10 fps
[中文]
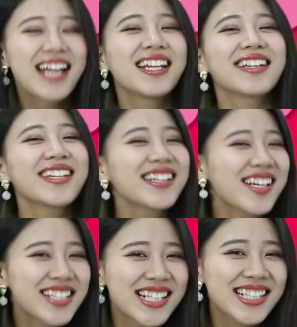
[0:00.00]
那听
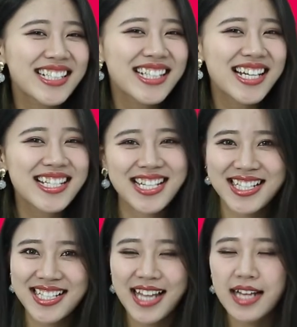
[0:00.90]
到这个歌呢，相
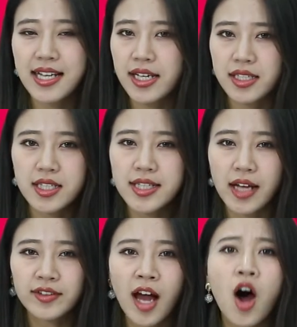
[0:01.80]
信大家已经
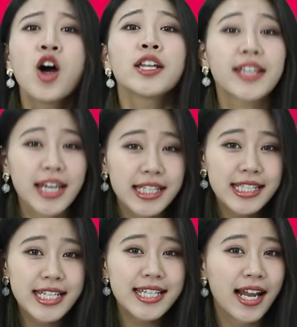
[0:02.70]
想到听
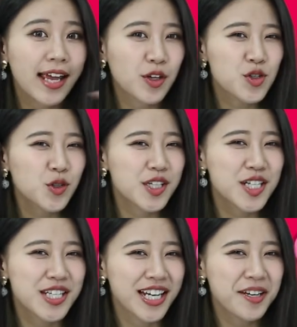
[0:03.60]
接下来要说的
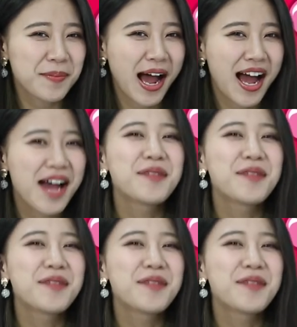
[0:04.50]
是谁了吧？